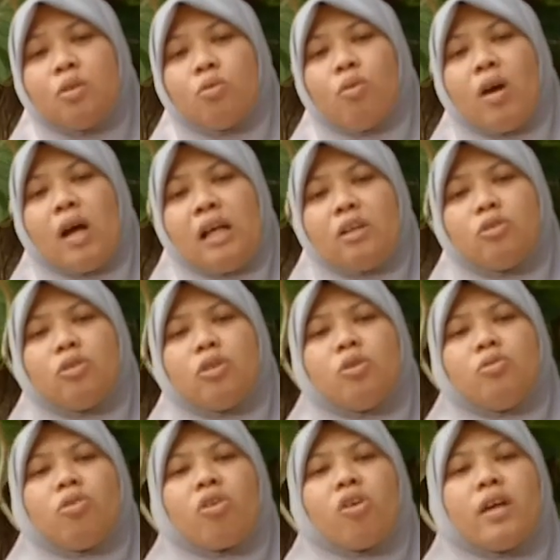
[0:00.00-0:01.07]
wahlul
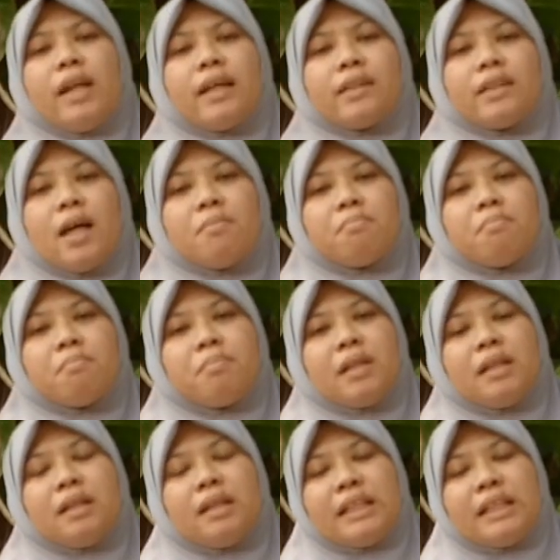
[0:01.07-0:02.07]
'uqdatam min